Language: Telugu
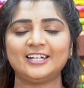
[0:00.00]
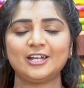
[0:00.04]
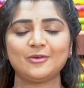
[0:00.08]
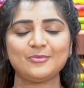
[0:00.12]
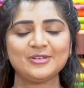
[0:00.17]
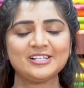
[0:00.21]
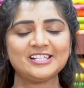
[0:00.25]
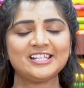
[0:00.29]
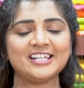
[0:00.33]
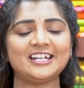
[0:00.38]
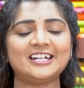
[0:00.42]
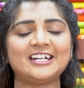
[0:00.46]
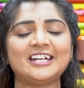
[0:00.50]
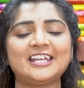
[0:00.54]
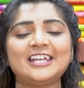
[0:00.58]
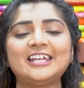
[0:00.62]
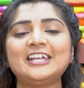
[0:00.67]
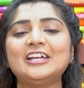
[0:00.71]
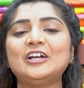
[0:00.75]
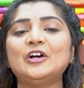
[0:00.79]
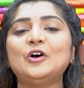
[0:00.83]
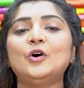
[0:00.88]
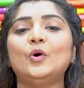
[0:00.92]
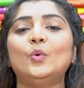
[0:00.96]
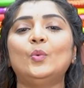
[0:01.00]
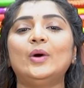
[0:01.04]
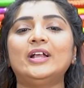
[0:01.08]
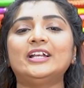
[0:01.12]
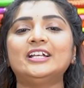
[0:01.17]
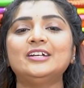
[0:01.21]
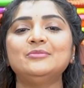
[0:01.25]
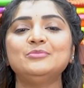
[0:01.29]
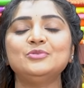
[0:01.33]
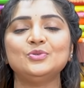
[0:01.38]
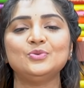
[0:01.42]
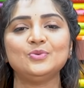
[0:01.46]
నమస్తే అండి
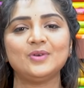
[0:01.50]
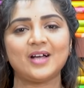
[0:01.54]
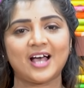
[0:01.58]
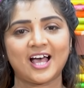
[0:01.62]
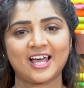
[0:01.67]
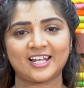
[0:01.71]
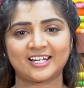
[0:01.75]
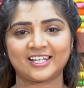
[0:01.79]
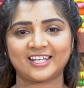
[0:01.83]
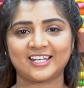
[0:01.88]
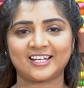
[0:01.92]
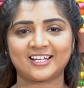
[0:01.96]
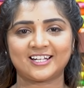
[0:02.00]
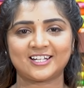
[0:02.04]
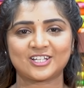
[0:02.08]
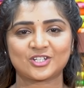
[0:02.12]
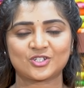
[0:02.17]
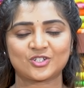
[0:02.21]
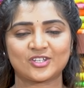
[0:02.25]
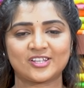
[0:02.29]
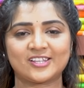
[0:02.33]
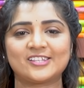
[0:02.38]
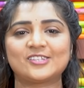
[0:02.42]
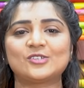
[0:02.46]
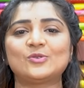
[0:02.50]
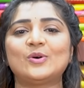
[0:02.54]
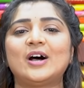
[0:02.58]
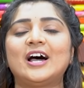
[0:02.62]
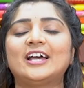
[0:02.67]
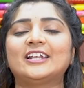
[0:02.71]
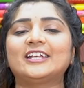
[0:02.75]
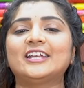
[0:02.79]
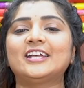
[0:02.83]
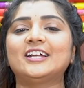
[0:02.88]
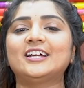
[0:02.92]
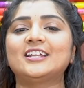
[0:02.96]
వెల్కమ్ టు ఆర్కే కలెక్షన్ సో
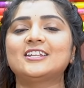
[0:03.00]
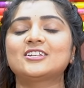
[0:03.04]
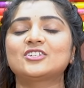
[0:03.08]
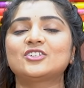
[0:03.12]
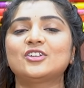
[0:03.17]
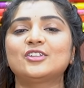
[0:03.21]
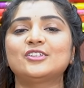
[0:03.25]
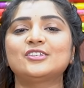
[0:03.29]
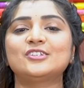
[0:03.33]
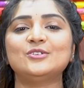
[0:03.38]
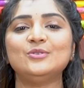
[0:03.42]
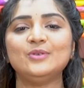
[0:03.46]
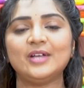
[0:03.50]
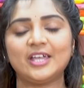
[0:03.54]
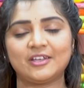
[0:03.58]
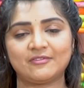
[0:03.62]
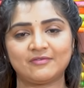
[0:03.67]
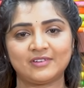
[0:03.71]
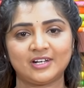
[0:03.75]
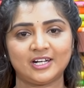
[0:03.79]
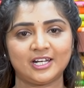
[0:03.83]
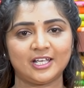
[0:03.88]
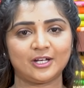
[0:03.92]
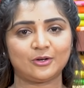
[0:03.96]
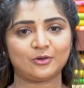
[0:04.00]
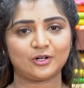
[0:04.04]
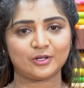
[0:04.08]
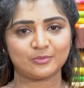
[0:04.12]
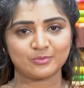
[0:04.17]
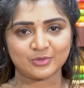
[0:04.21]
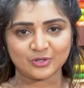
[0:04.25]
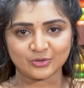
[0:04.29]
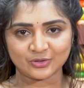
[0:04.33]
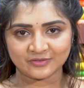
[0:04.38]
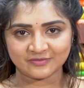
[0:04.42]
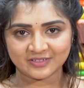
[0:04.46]
ఆర్కే కలెక్షన్స్లో ఎవ్రీడే కూడా
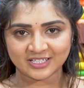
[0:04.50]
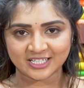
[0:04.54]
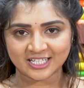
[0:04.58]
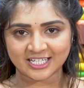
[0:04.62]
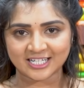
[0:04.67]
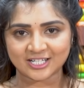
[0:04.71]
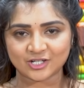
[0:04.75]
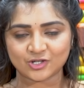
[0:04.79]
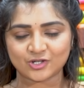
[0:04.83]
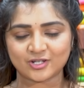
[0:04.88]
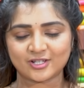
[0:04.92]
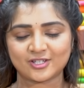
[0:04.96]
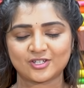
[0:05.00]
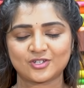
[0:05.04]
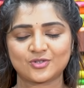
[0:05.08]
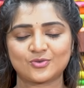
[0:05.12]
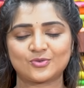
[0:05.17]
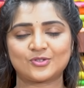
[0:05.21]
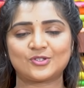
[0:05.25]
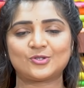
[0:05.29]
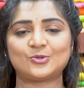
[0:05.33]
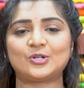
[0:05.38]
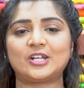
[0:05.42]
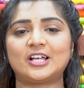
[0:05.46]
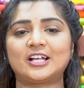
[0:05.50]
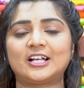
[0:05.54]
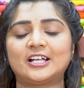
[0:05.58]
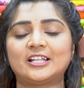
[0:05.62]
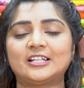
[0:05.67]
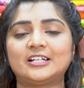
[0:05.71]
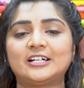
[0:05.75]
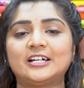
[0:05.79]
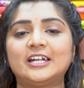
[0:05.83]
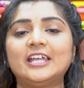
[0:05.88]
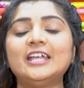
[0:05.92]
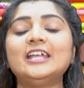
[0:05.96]
బ్యూటిఫుల్ కలెక్షన్స్ చూస్తున్నాం
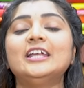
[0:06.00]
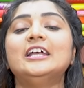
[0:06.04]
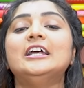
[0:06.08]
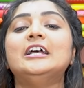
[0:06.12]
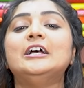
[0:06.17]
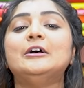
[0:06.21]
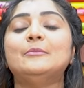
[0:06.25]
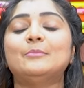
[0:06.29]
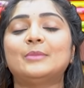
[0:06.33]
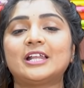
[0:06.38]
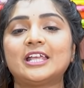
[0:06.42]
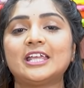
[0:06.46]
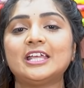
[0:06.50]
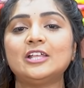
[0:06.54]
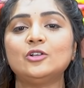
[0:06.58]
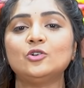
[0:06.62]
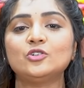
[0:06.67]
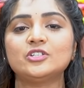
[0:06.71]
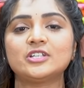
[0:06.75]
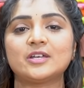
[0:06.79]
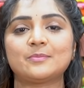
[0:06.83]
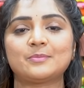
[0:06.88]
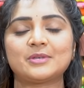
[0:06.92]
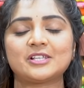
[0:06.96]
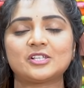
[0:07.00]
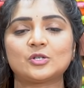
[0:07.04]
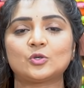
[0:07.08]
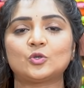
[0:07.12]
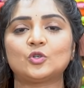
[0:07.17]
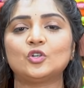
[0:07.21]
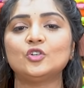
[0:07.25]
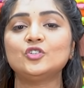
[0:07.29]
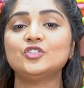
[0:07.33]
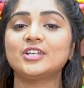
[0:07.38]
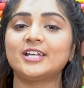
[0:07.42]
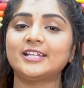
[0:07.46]
కదండి మరి ఈ రోజు
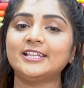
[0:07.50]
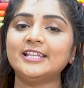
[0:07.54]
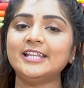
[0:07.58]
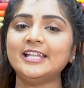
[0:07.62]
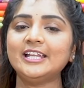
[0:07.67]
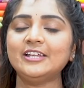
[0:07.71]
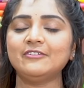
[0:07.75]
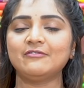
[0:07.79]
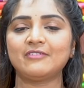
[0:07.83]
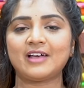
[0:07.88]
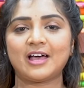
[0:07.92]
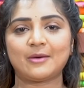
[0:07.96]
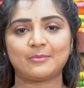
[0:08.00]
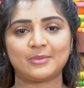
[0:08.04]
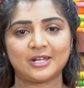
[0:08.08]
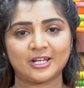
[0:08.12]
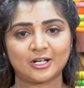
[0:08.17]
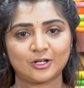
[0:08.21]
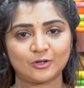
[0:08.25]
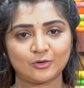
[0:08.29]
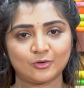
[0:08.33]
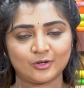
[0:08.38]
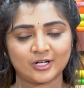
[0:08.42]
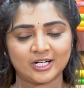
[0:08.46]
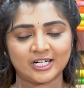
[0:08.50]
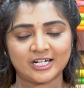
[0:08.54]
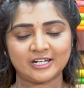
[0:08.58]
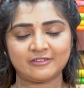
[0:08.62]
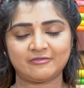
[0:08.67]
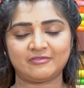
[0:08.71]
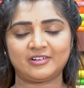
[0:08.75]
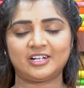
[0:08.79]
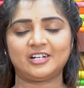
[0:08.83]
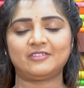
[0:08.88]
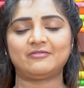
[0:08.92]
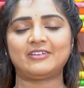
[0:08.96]
ఎపిసోడ్లో చందేరి ఫ్యాబ్రిక్లో కొన్ని
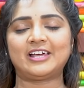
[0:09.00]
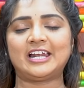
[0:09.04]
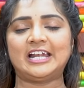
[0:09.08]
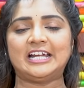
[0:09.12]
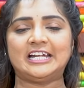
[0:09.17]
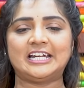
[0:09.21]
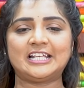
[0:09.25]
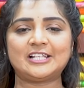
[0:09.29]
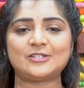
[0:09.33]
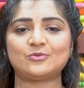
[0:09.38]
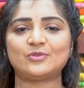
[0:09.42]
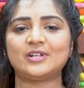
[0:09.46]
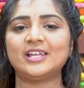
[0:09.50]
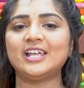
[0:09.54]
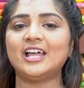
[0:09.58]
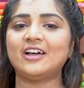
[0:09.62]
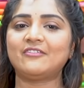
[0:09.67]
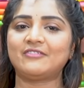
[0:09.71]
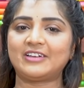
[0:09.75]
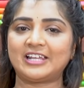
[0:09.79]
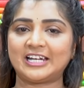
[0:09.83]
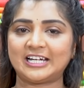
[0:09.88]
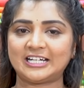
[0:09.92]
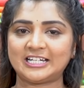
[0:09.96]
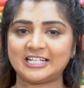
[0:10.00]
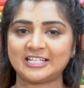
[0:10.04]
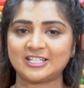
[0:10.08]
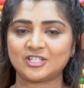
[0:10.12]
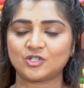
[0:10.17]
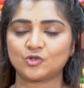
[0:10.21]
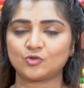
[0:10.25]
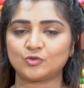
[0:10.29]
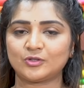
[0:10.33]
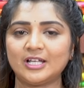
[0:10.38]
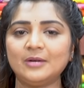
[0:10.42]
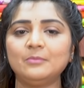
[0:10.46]
డిఫరెంట్ వెరైటీస్ ఉన్నాయి ఆ
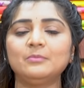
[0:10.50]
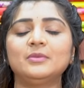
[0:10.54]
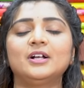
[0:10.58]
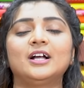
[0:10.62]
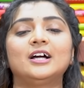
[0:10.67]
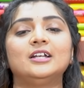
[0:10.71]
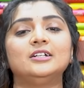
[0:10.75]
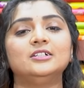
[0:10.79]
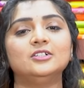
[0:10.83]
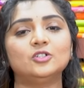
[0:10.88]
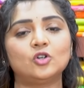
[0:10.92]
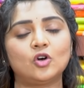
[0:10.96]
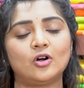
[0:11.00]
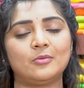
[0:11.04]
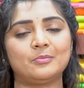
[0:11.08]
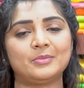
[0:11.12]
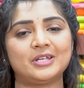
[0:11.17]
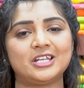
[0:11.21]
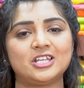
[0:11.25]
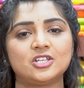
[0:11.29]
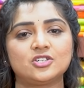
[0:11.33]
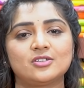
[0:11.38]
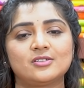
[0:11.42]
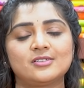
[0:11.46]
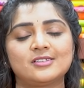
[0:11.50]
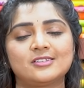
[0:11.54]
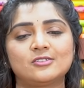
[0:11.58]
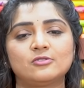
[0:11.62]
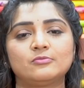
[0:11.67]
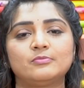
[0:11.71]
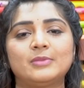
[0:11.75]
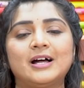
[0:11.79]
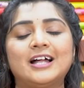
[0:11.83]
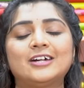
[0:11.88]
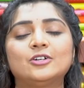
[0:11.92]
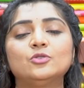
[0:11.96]
వెరైటీస్ చూద్దాం కలర్
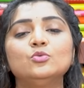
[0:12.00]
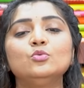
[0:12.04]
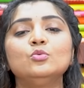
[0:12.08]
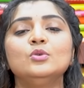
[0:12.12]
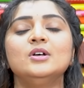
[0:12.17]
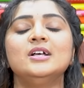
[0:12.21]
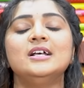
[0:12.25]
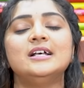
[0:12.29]
కాంబినేషన్స్తో పాటు